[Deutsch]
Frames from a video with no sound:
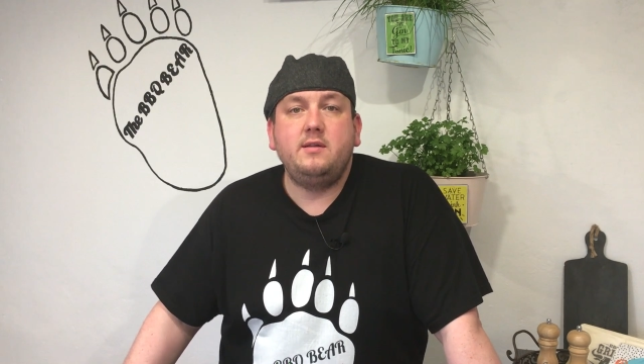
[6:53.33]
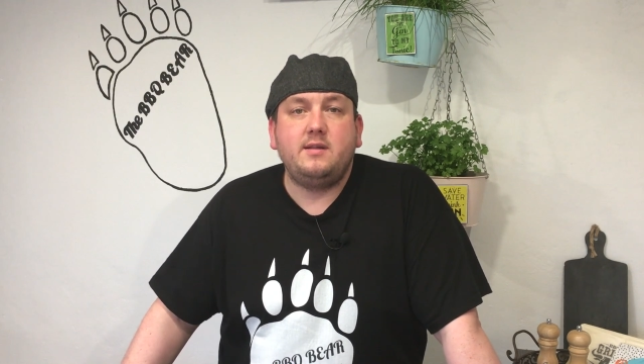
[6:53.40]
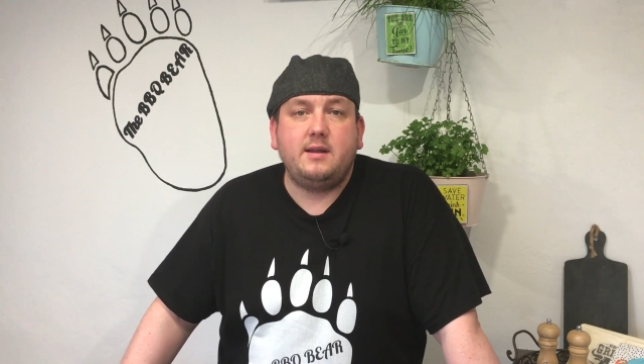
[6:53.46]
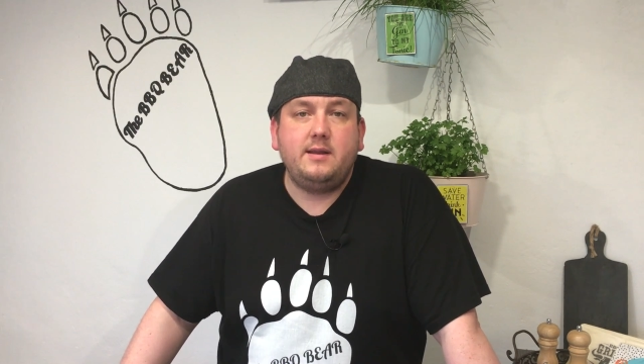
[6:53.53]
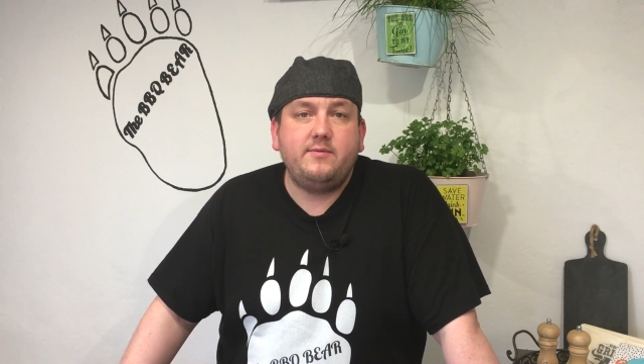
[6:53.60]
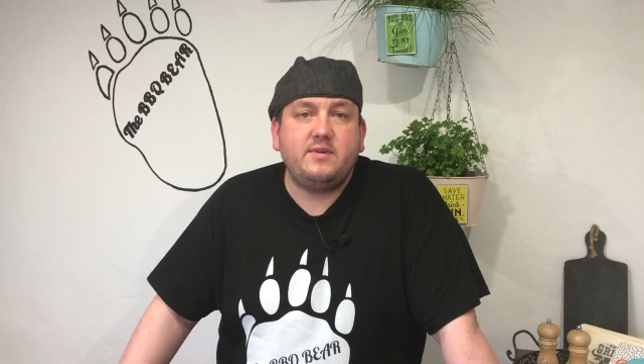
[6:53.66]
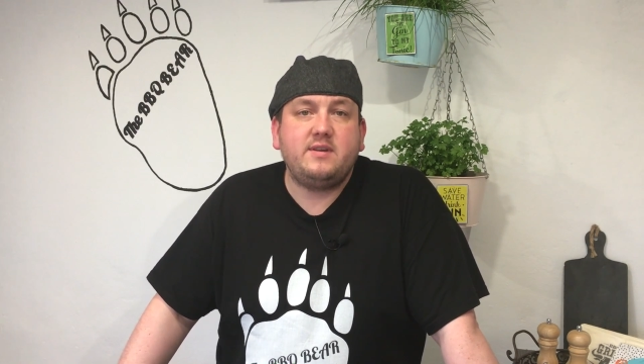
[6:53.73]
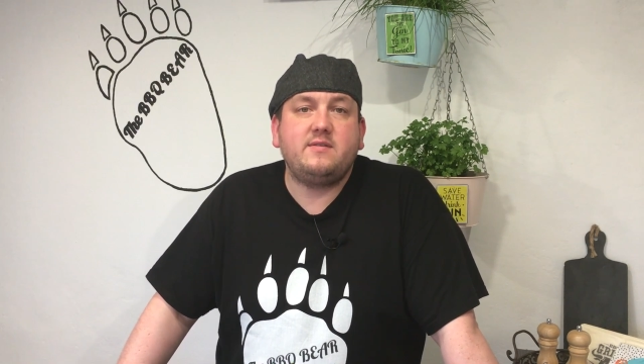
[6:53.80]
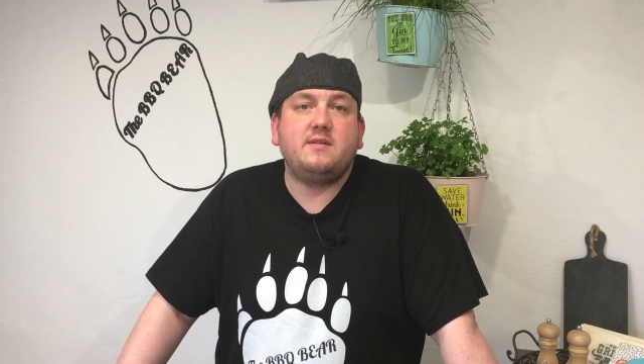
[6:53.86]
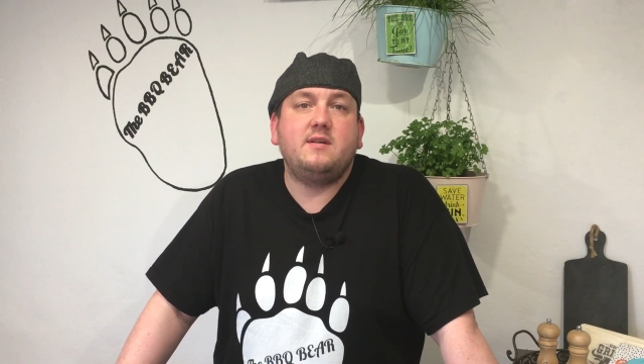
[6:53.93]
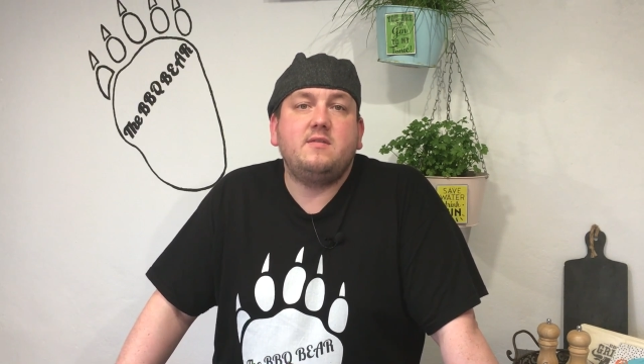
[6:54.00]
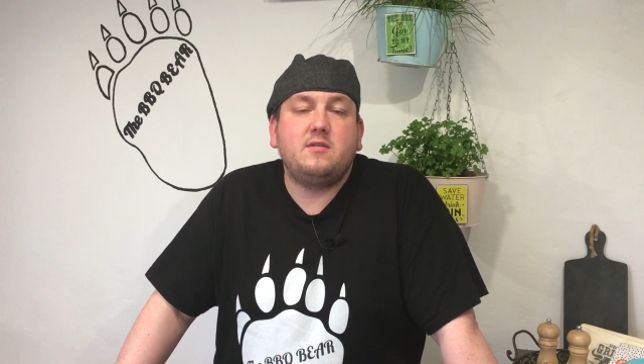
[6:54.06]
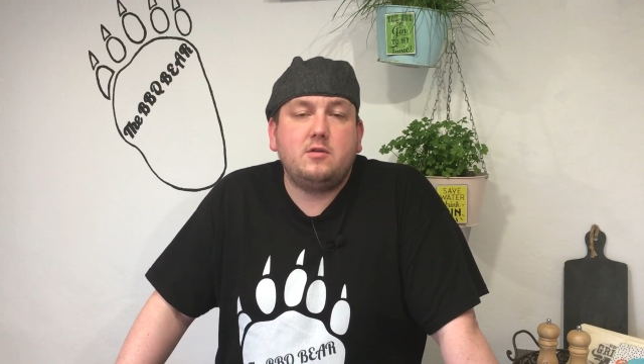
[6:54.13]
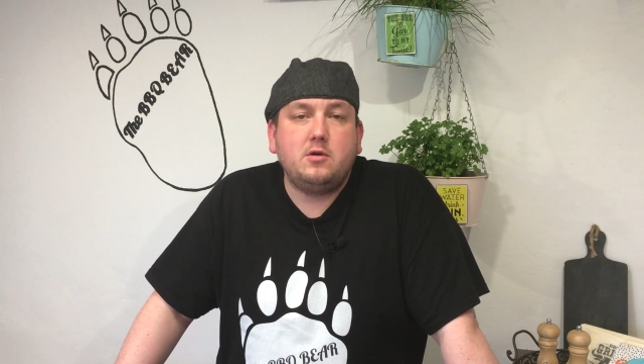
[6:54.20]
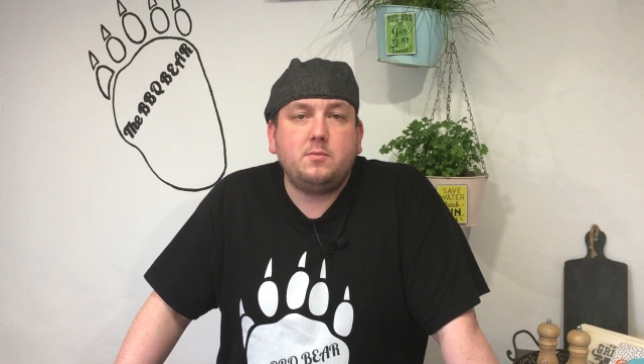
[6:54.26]
Dann nehmen wir das
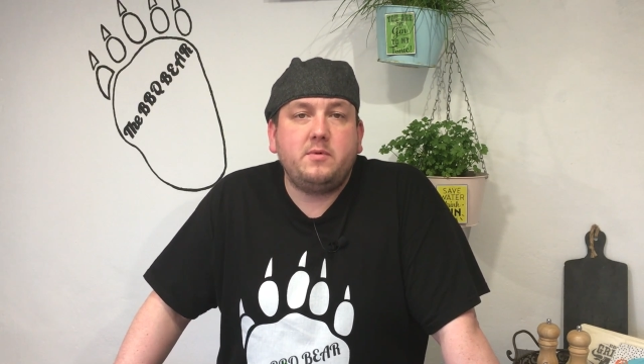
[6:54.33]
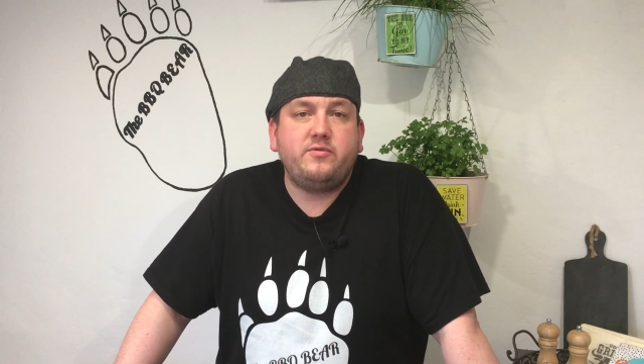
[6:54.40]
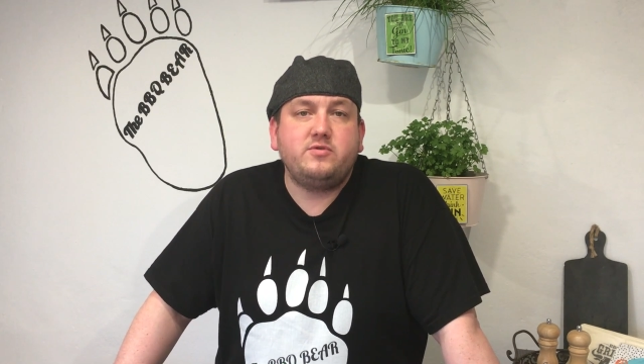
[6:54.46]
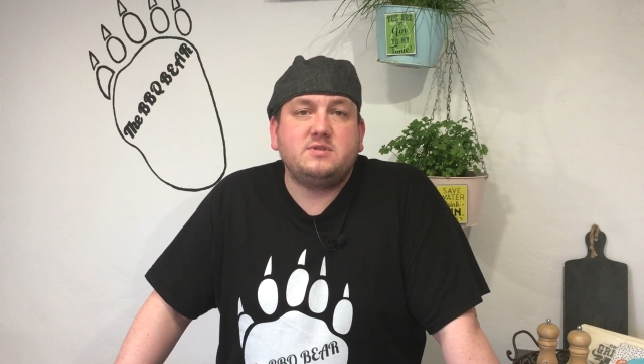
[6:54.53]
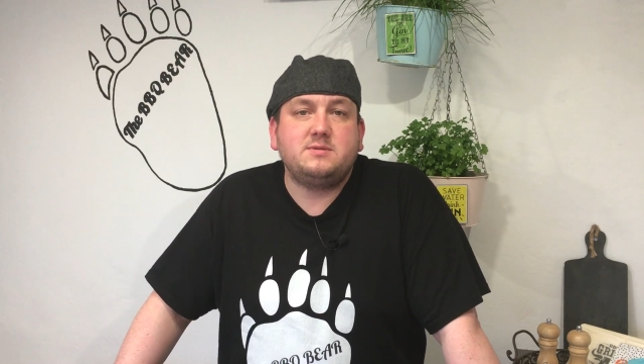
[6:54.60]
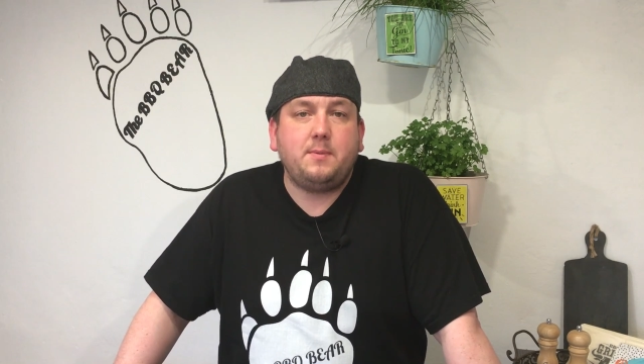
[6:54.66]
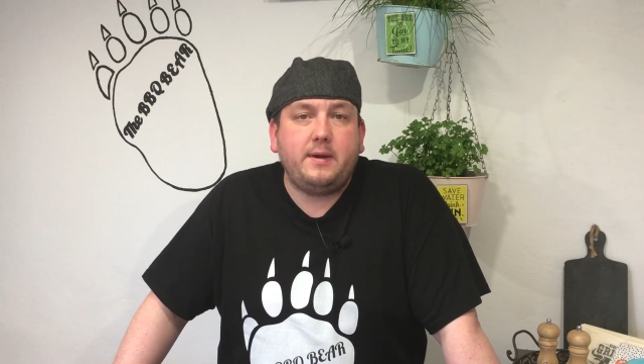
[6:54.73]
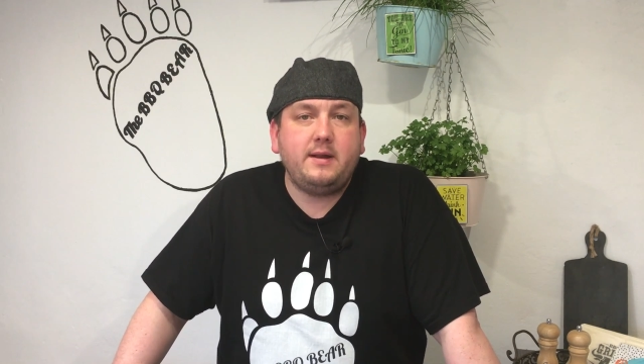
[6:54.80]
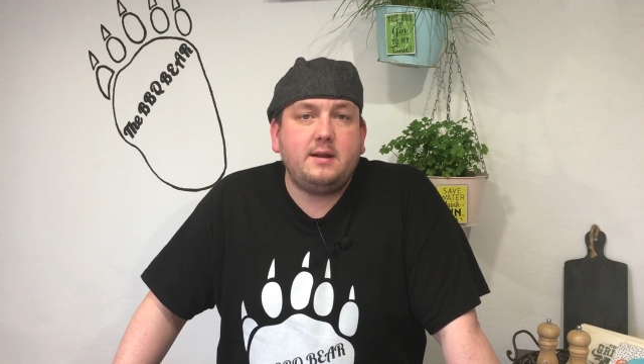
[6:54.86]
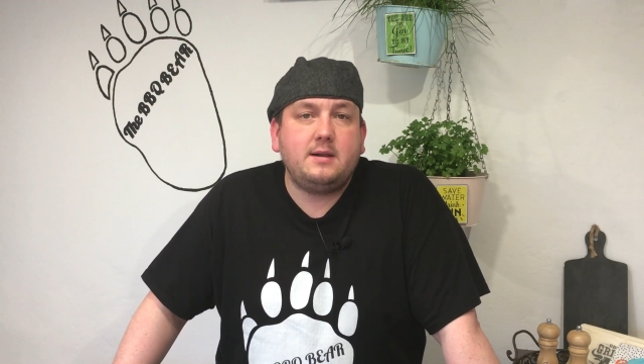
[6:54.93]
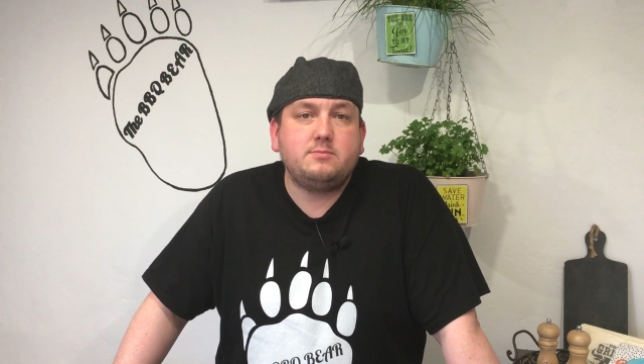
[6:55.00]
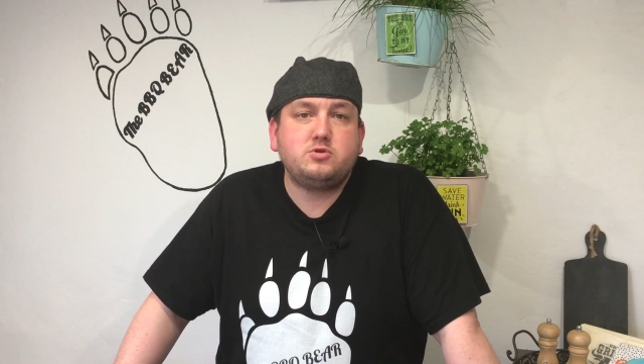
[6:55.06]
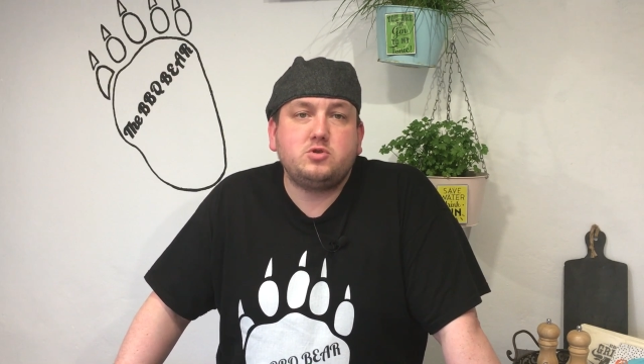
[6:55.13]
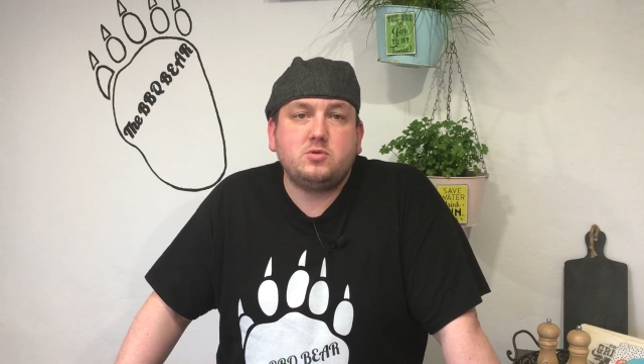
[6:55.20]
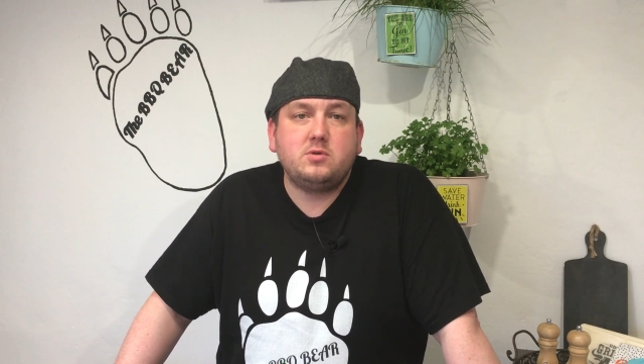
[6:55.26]
Ganze nochmal für
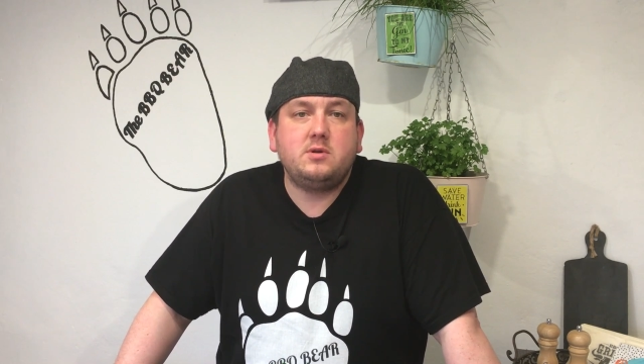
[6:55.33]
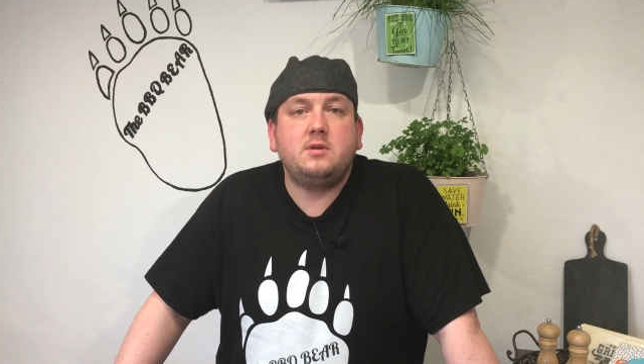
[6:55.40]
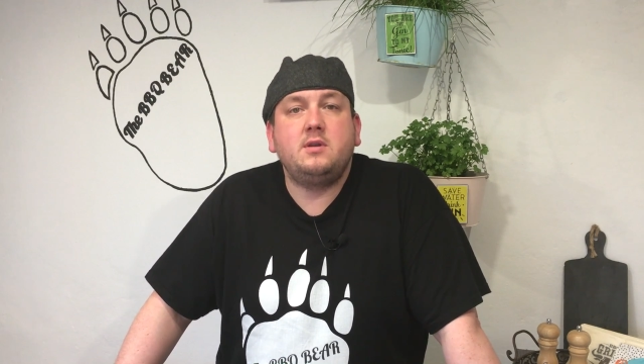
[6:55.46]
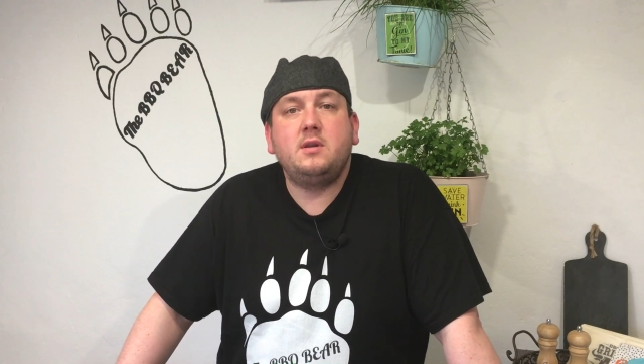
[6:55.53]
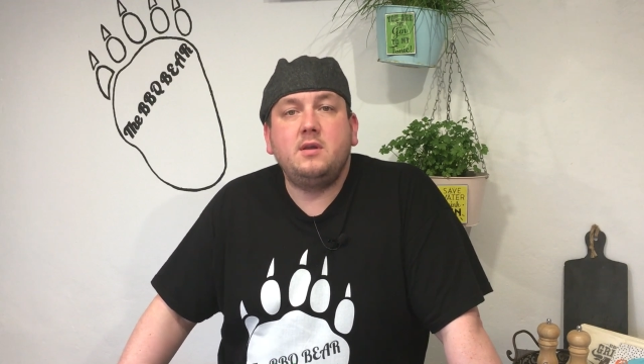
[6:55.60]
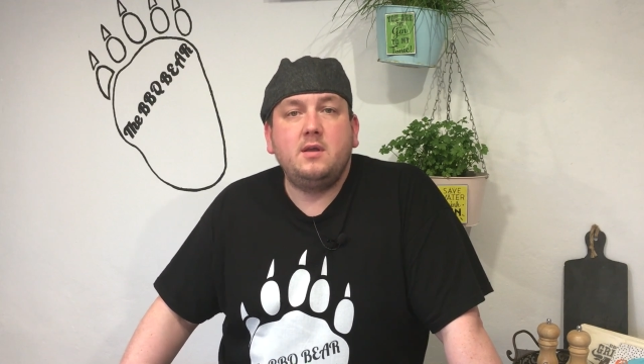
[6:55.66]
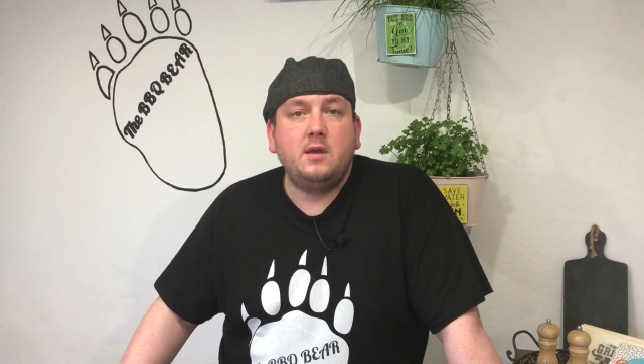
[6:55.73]
zweieinhalb Stunden